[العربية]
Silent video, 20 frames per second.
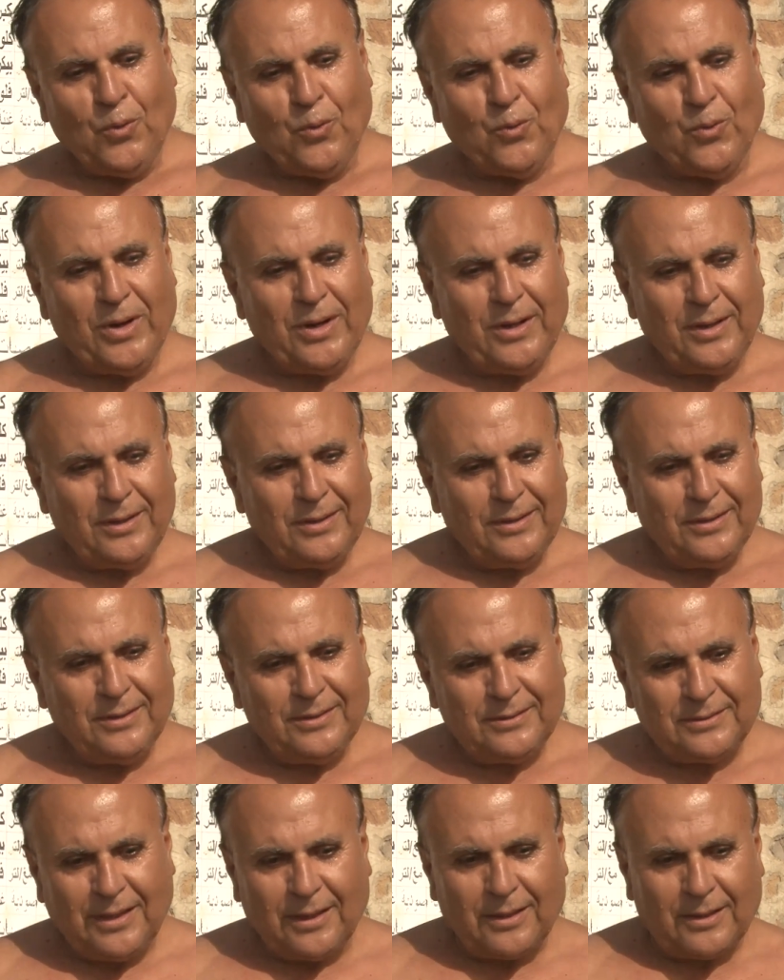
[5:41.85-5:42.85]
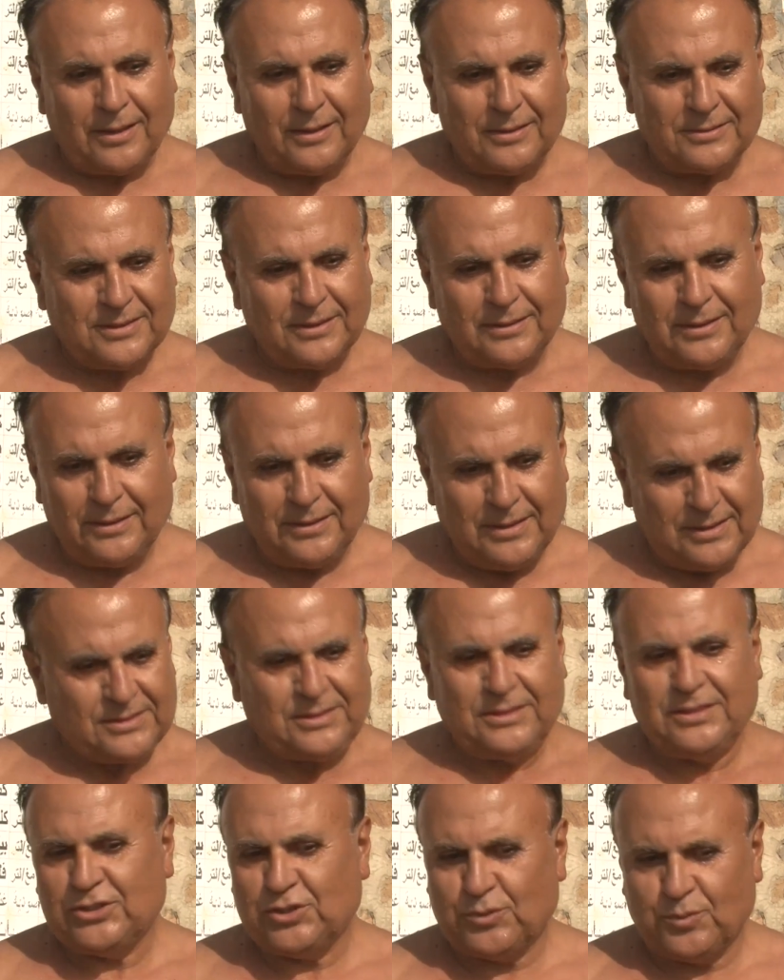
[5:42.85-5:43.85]
وتلقى زاد
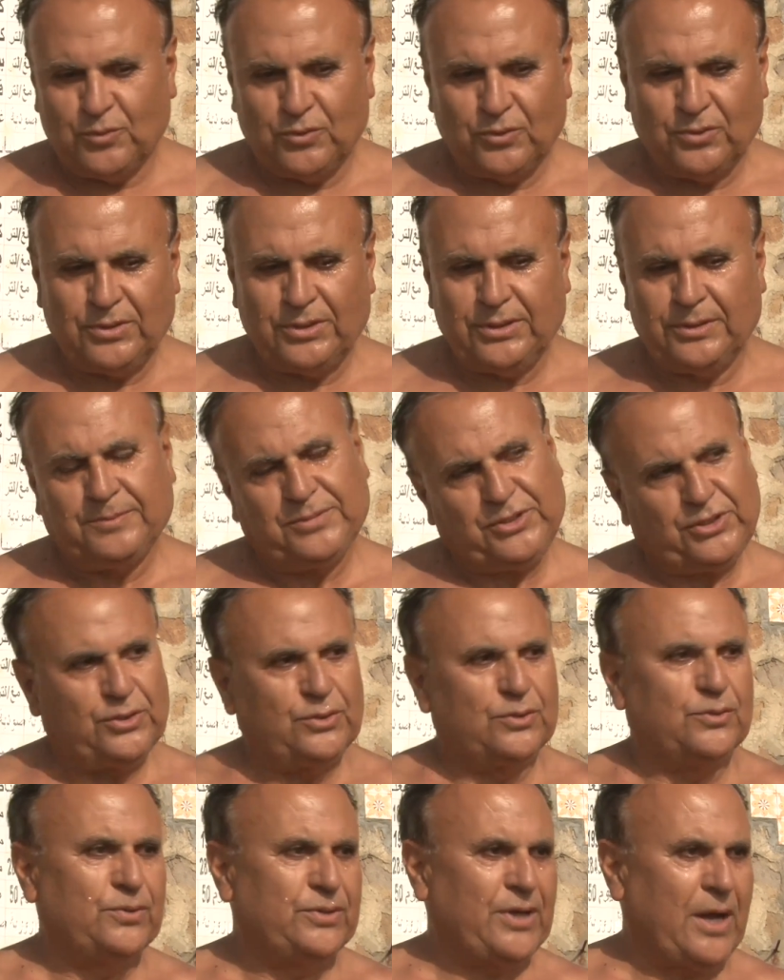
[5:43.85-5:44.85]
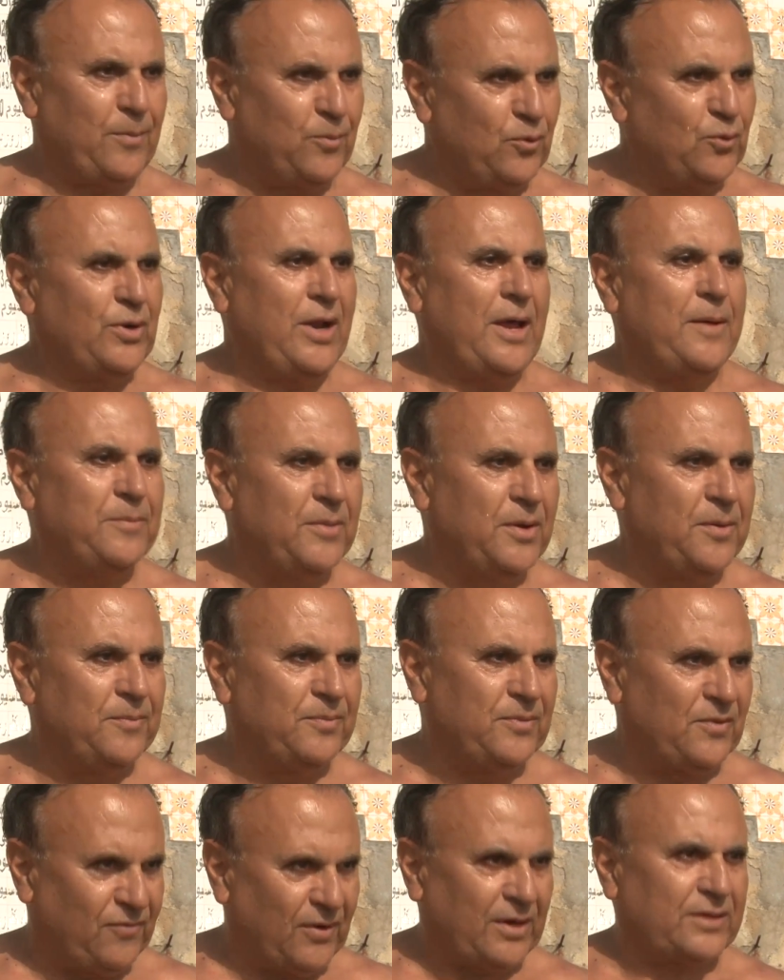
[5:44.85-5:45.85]
الناس ينجموا يمشيوا يعملوا
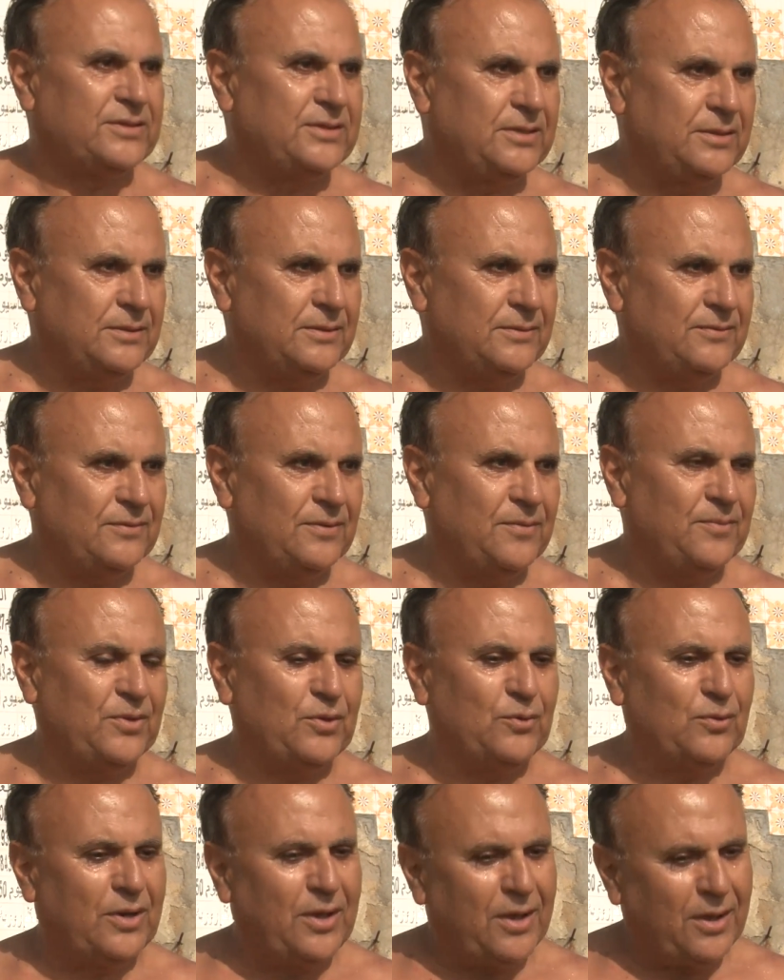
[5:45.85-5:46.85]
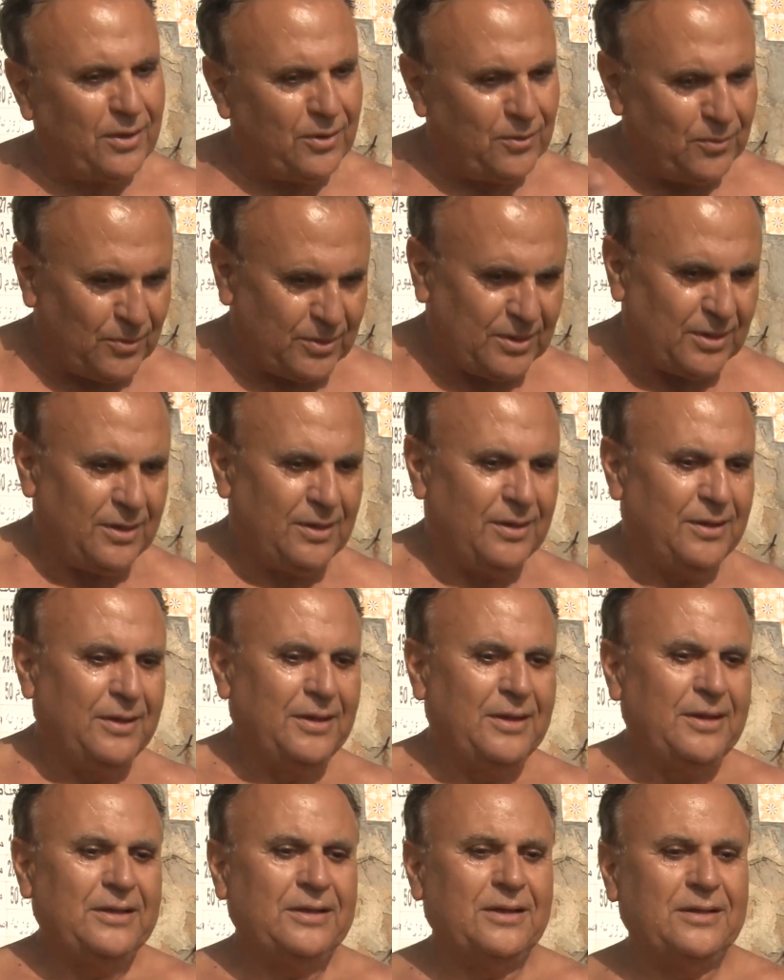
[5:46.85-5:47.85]
الحمام فردي فهمتني ولا هوك آه،
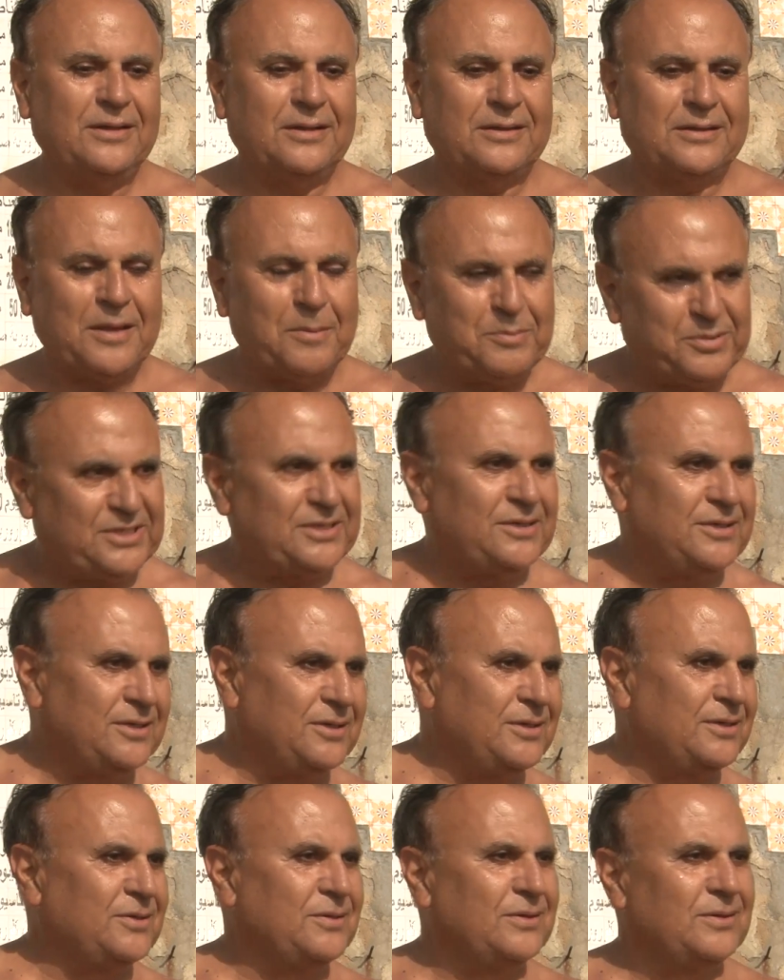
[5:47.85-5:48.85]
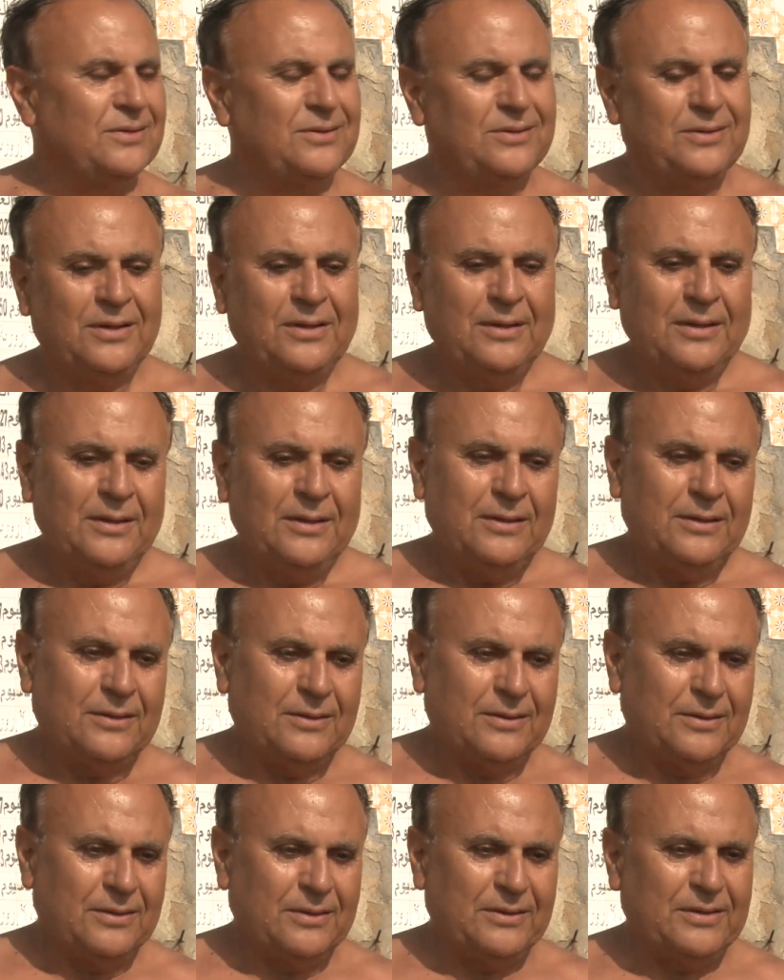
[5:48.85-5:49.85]
التمسيد
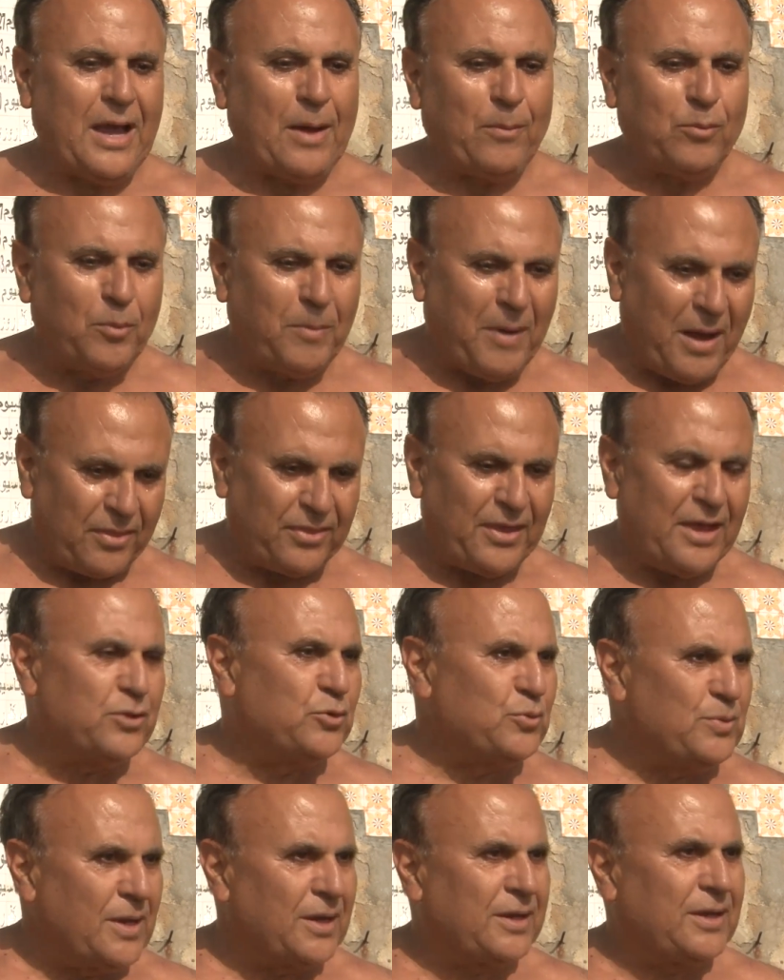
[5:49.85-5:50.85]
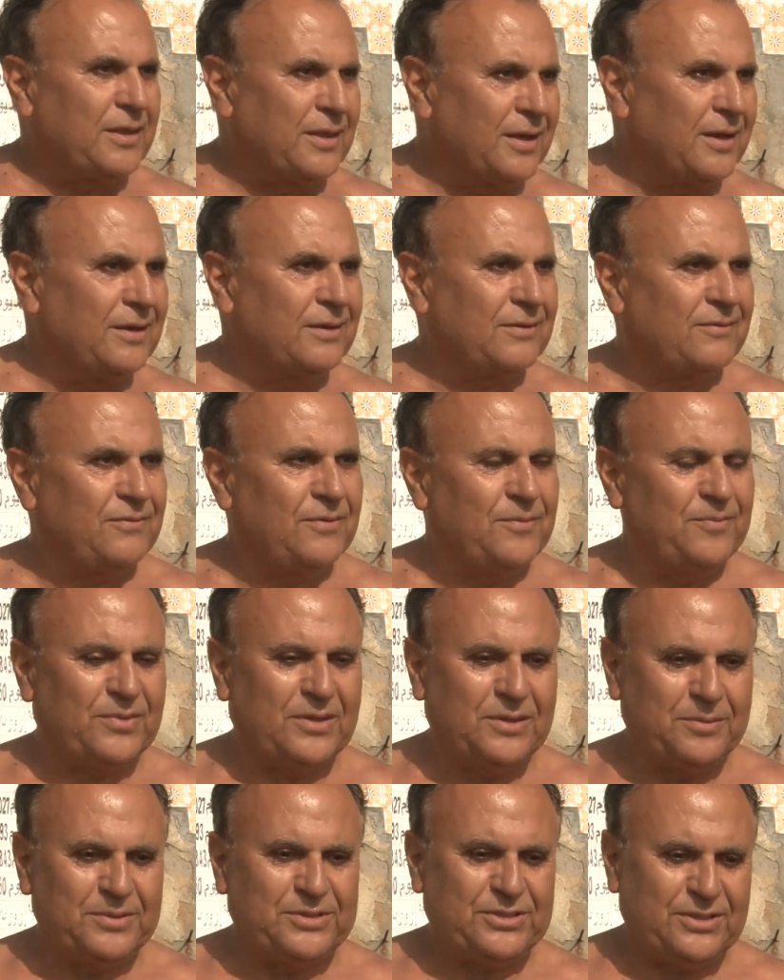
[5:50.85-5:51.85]
آه، يعملوا بعض ادويه كذلك
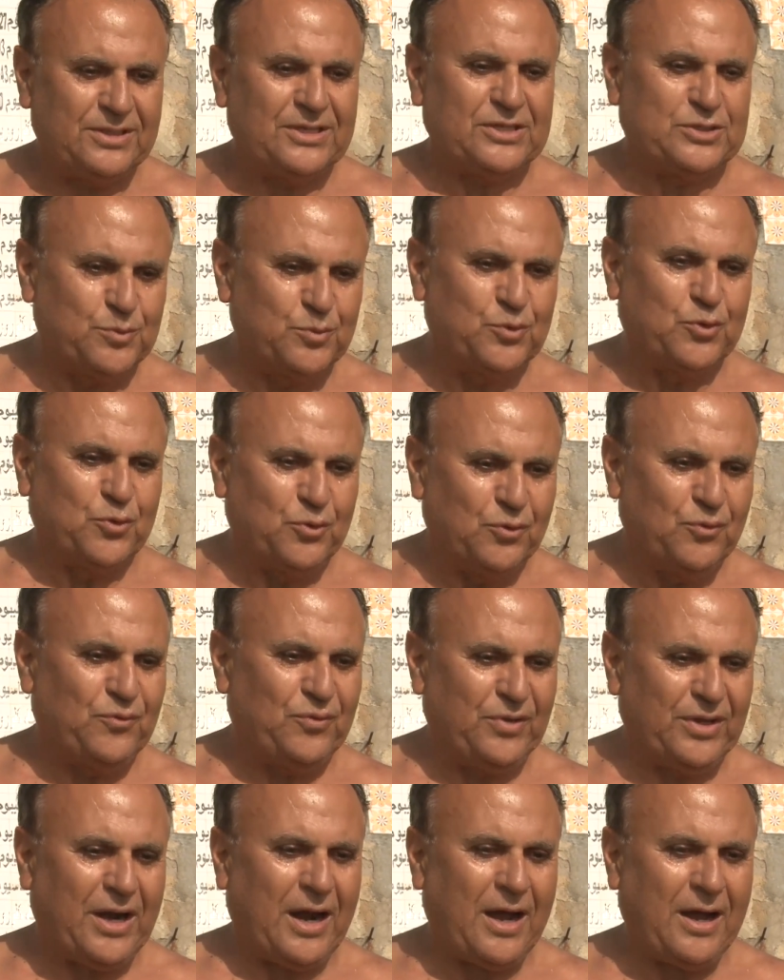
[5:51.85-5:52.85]
فهمتني باش ينجموا يكونوا في